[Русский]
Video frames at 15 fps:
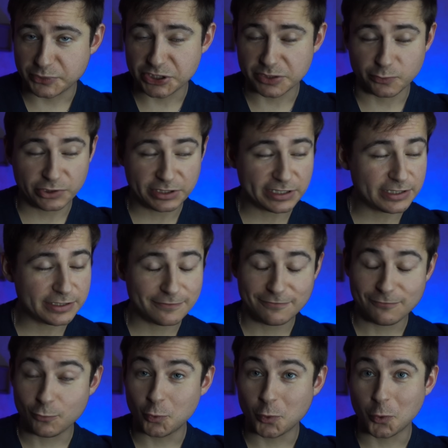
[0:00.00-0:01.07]
Почему она не
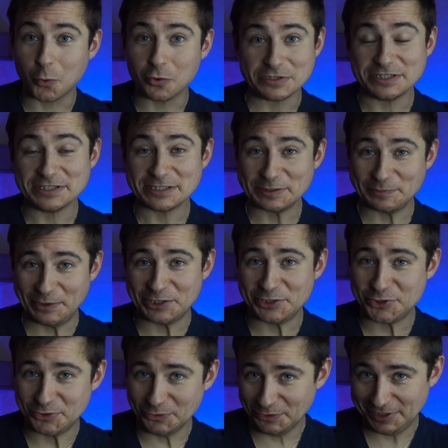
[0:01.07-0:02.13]
уходит с
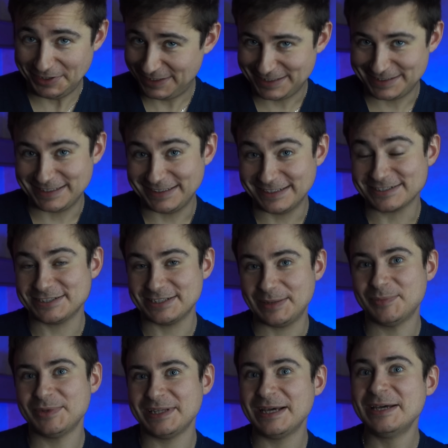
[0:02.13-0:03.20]
мочой, хотя
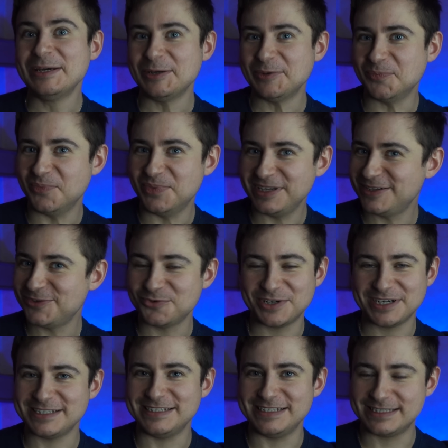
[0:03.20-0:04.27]
должна была бы
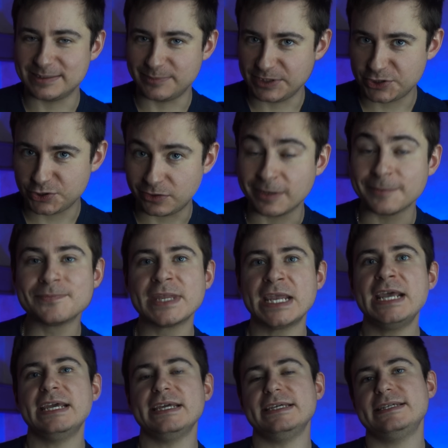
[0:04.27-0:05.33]
уходить с мочой?
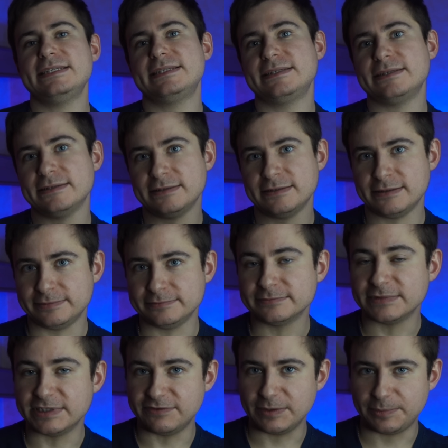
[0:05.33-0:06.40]
Есть э,
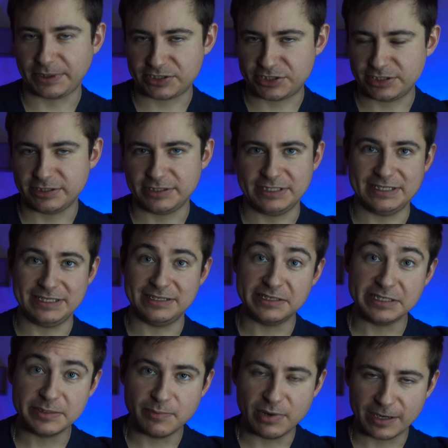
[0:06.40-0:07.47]
две причины.
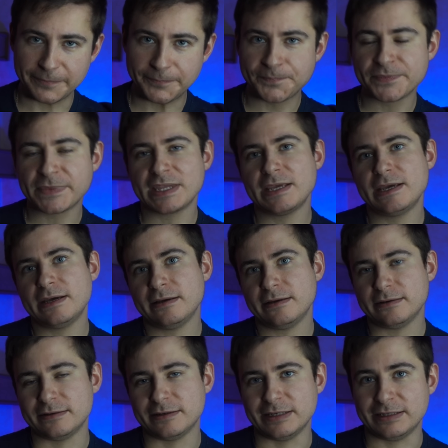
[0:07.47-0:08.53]
Либо
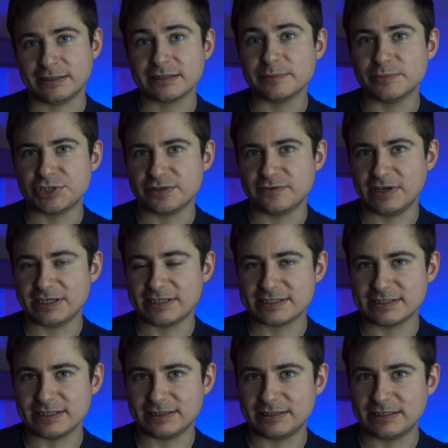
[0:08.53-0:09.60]
э, эта мочевая
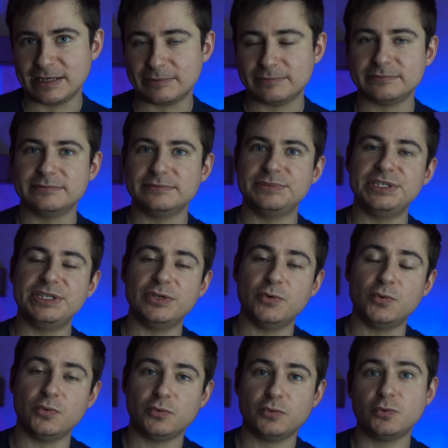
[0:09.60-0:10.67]
кислота не
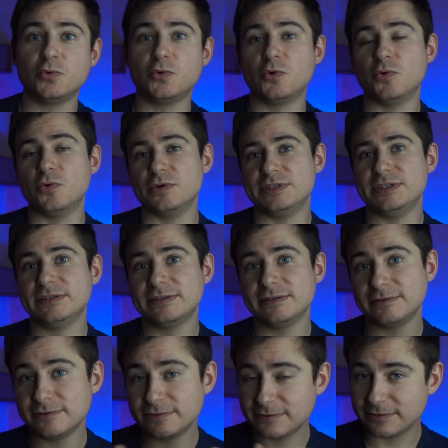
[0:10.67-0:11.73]
уходит
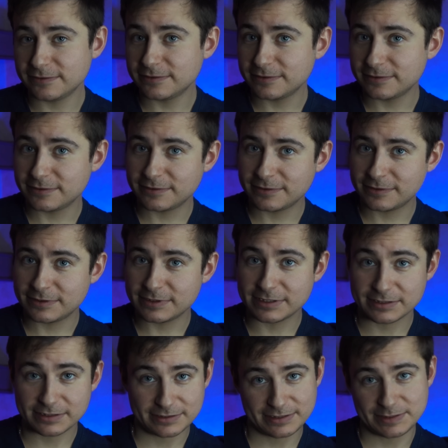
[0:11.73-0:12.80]

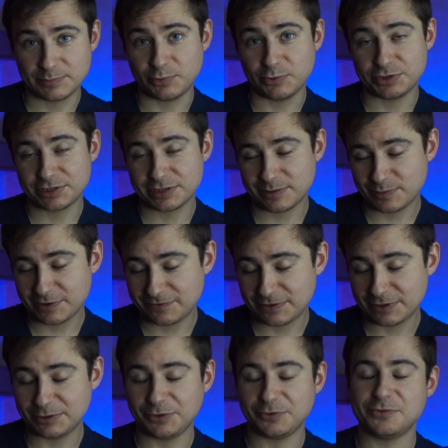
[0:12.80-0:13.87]
э, с почками,
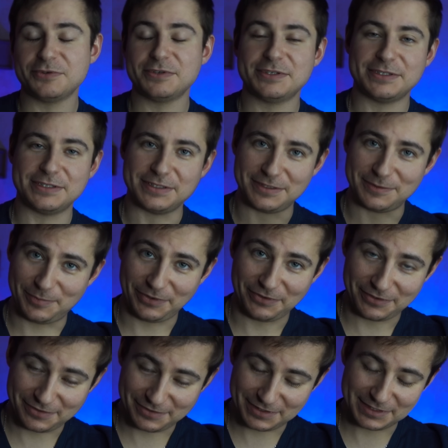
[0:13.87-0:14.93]
фильтруясь и,
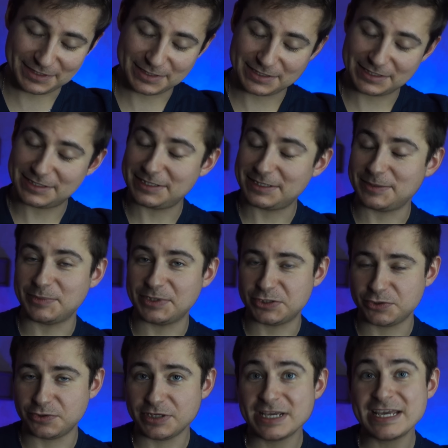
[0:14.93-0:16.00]
и с
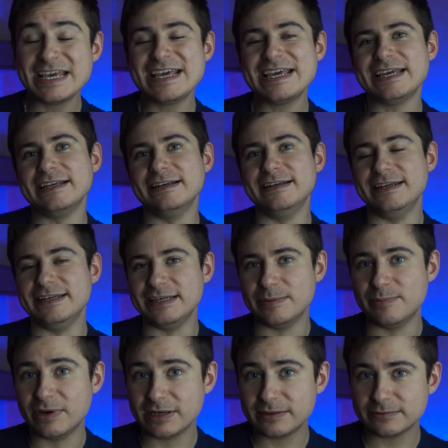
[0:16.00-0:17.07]
мочой,
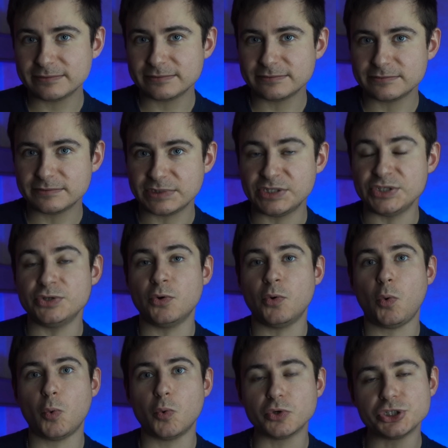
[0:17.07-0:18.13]
либо
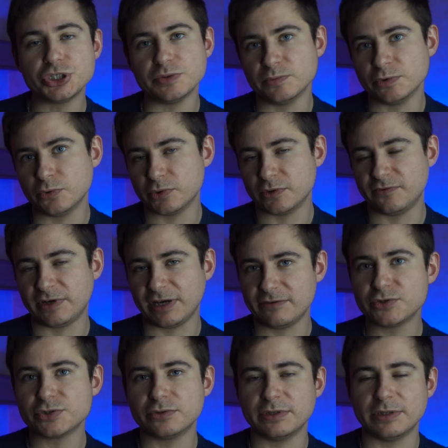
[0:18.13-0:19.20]
ее очень много в
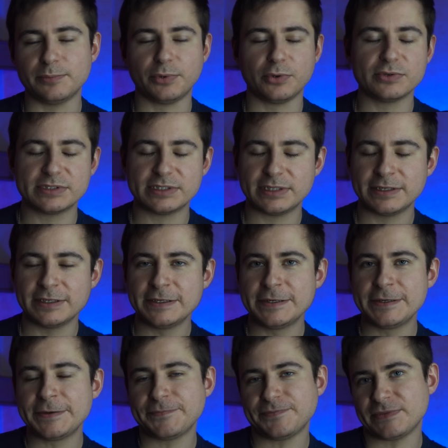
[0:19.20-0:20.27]
крови, что она просто
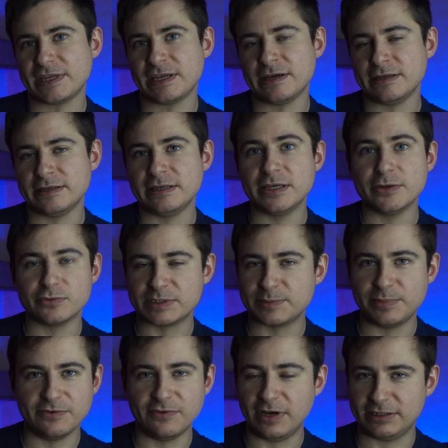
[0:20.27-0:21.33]
не
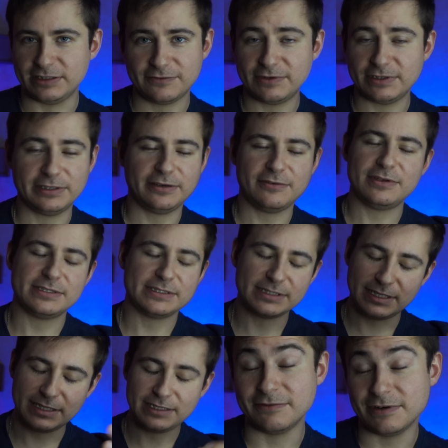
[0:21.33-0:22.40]
успевает
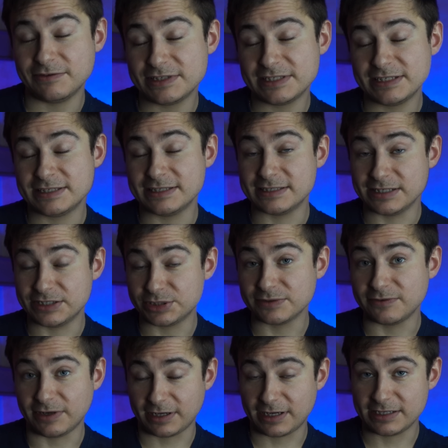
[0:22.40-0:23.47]
отфильтроваться и вывестись из
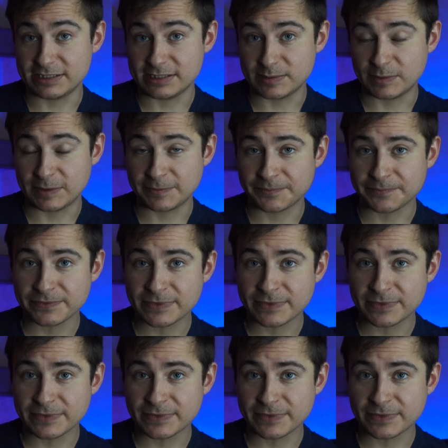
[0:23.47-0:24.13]
нашего организма.